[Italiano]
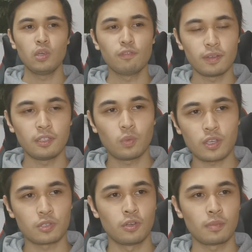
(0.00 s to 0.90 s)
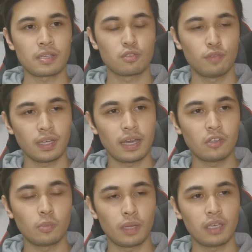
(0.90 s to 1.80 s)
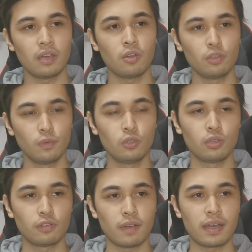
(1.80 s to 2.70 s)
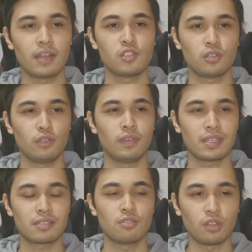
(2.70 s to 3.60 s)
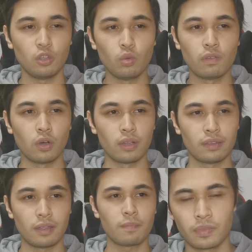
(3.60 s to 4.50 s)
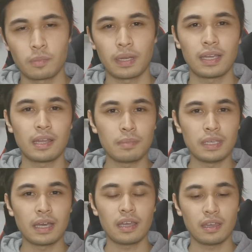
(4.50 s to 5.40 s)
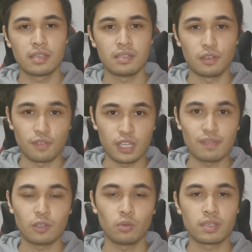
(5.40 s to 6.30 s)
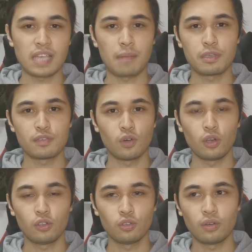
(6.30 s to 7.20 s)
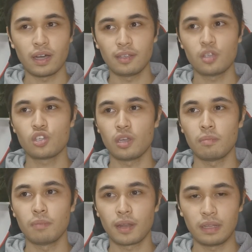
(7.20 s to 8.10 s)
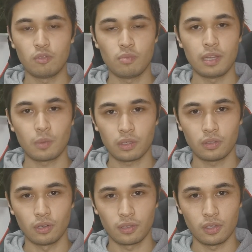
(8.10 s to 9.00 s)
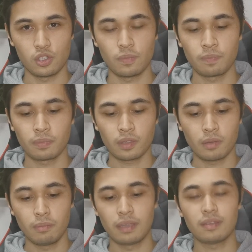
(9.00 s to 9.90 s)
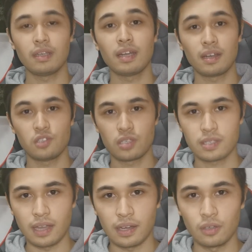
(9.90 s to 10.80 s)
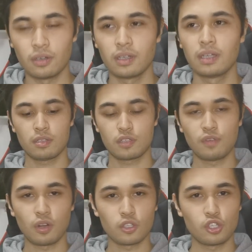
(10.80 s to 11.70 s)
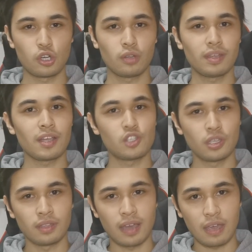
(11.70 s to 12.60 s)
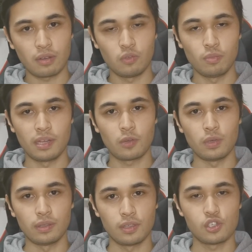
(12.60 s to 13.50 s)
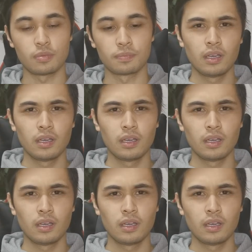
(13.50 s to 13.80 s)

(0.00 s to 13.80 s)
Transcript: Io infatti qua sono rimasto fregato perché ho dovuto rifare la certificazione due volte perché la mia si riferiva ad un esame svolto a dicembre del 2014 mentre era necessario svolgerlo da gennaio 2015.